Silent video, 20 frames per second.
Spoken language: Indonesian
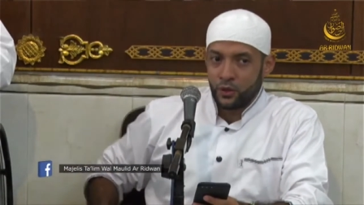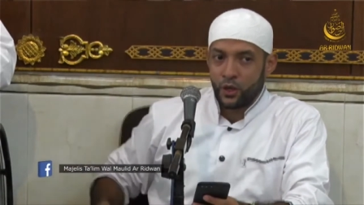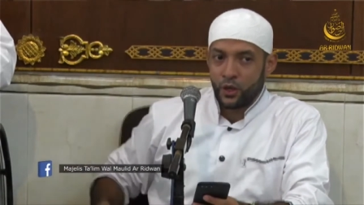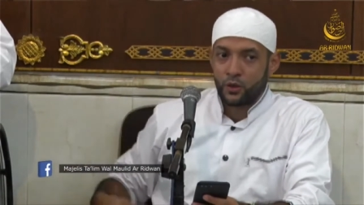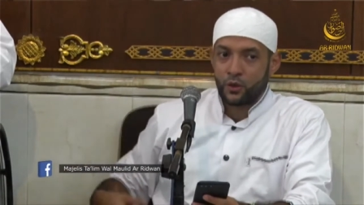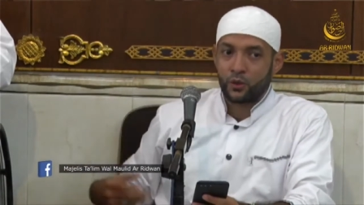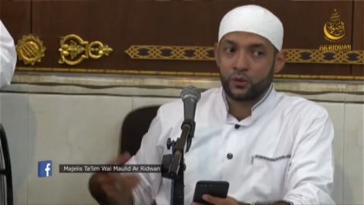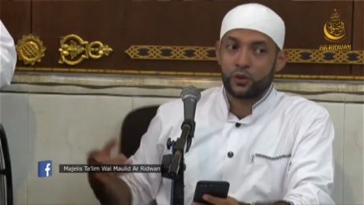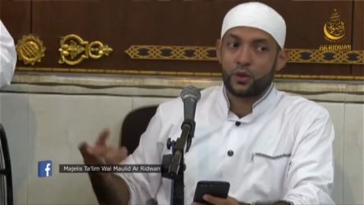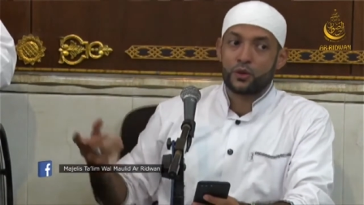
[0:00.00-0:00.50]

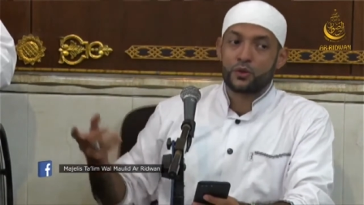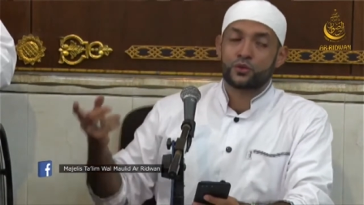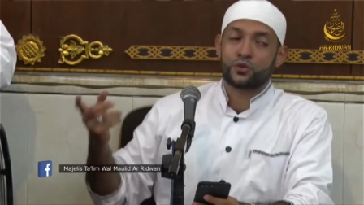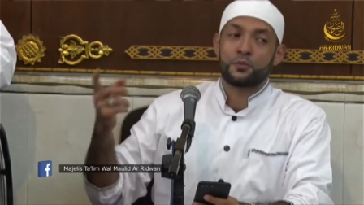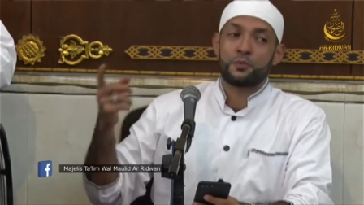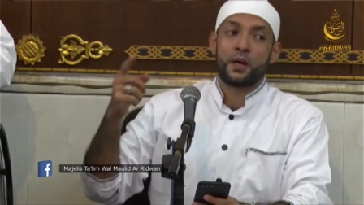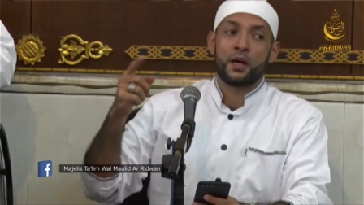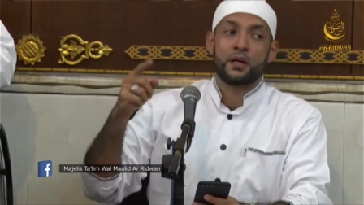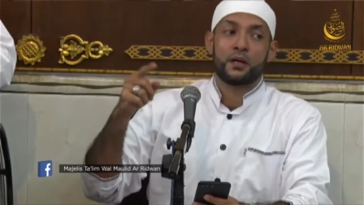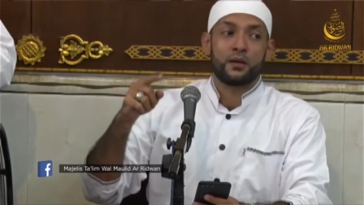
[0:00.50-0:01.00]
Dan Allah
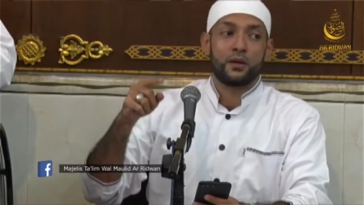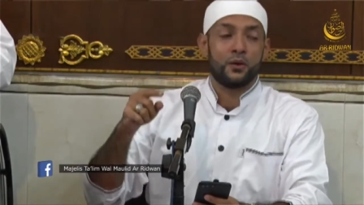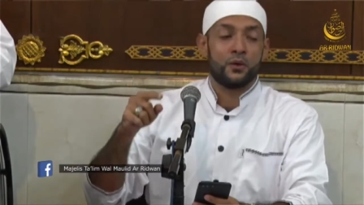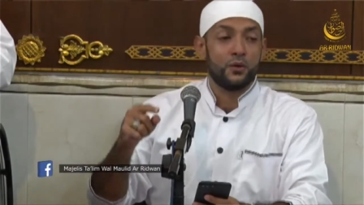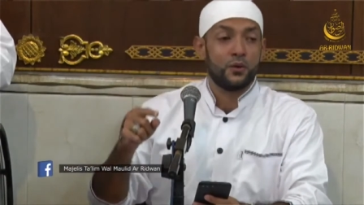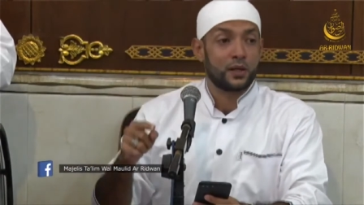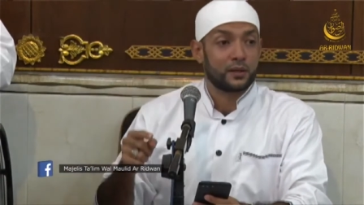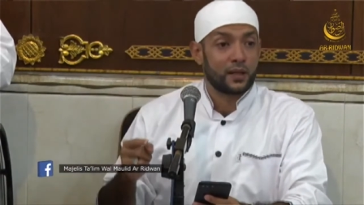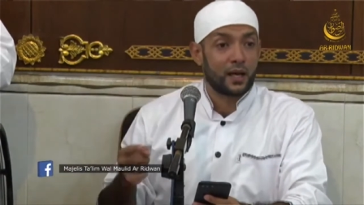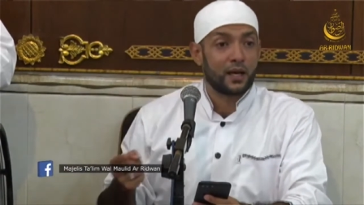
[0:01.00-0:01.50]

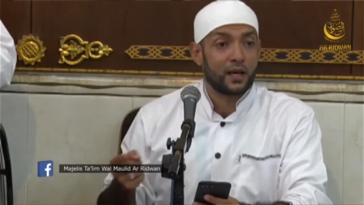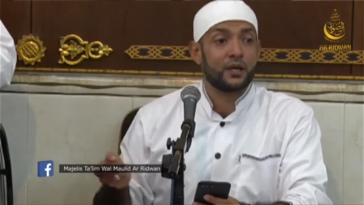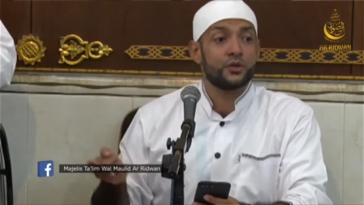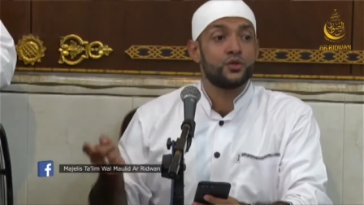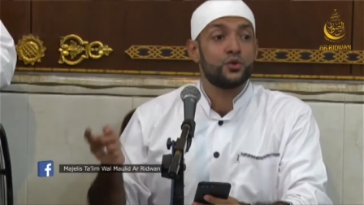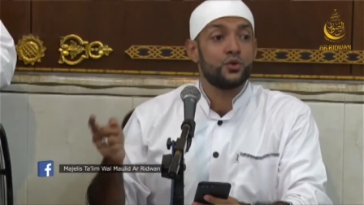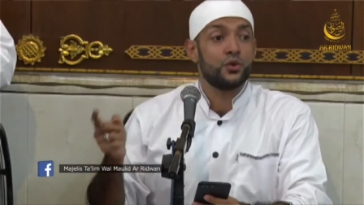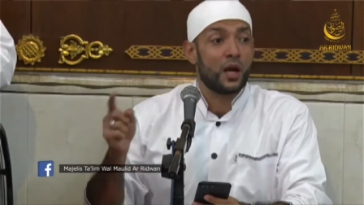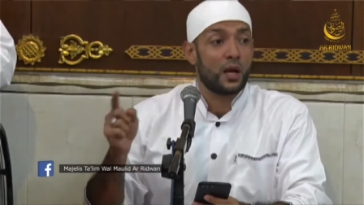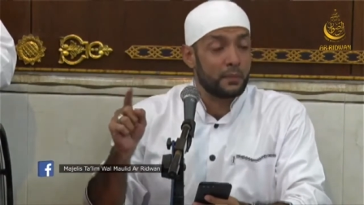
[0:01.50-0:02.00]
Subhanahu wa
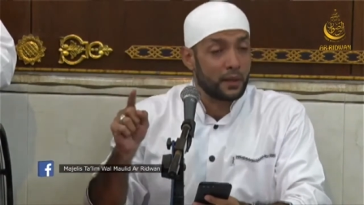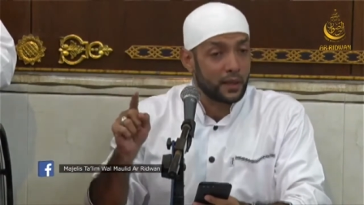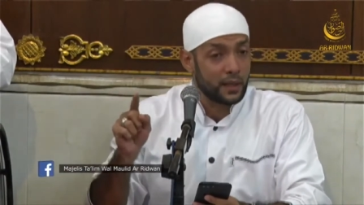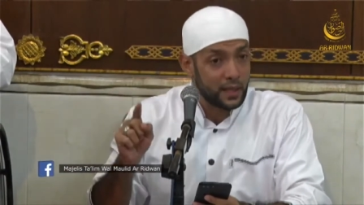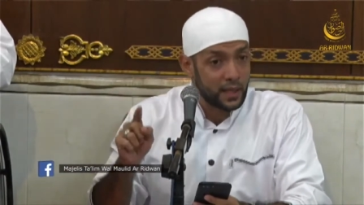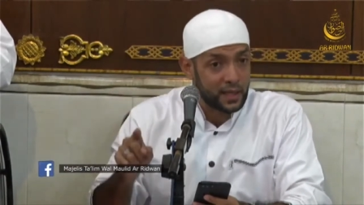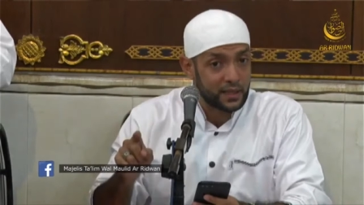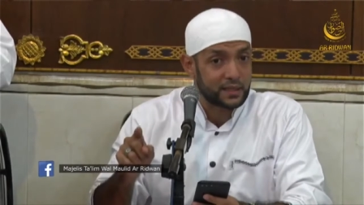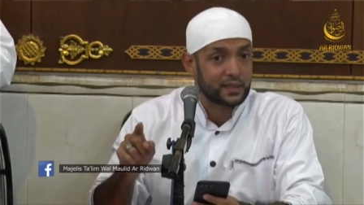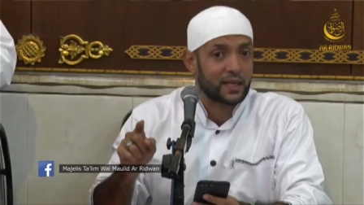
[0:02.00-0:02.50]
taala juga
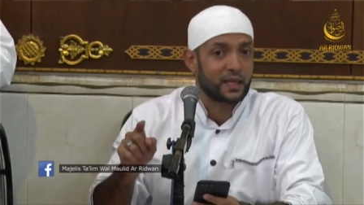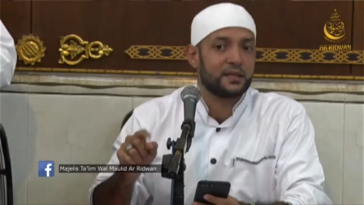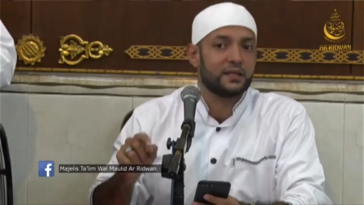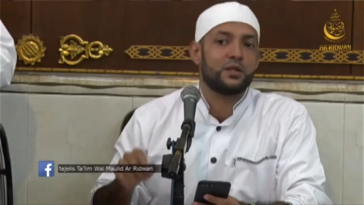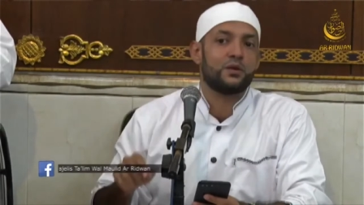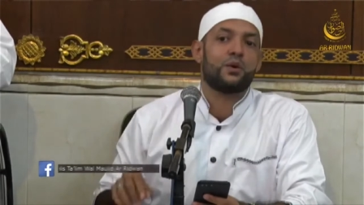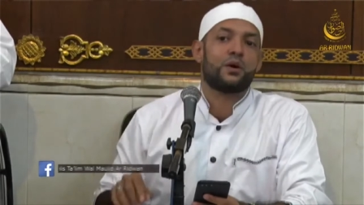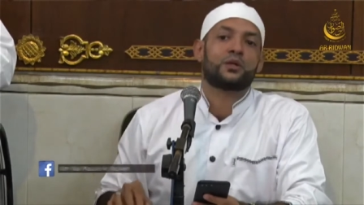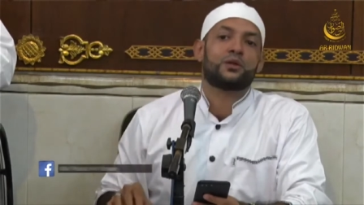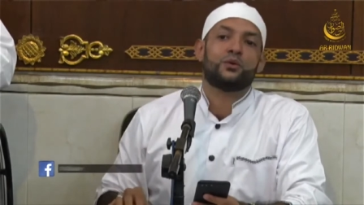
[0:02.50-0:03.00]
mengingatkan
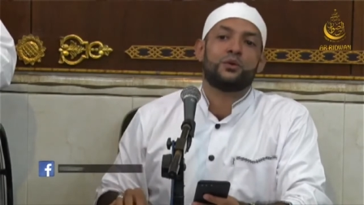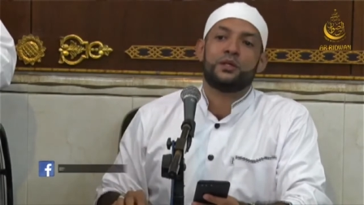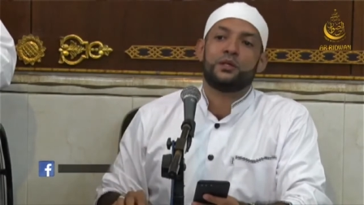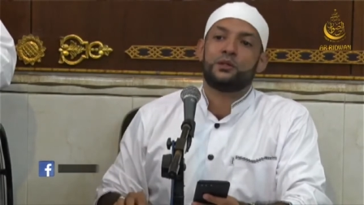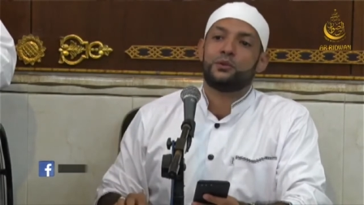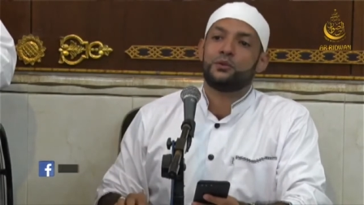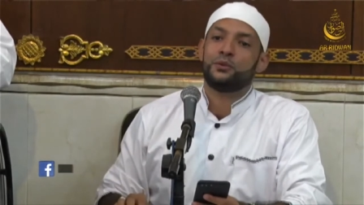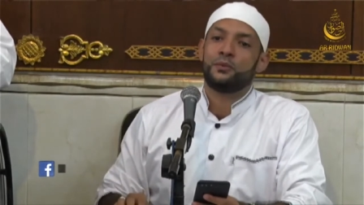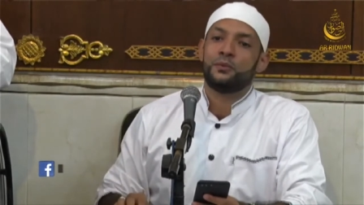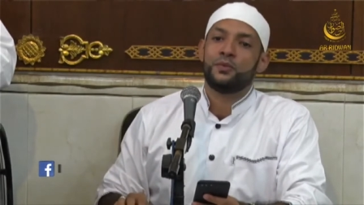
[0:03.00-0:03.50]
di waktu
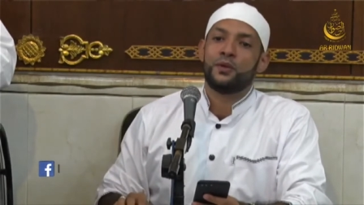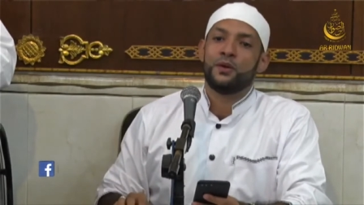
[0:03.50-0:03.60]
itu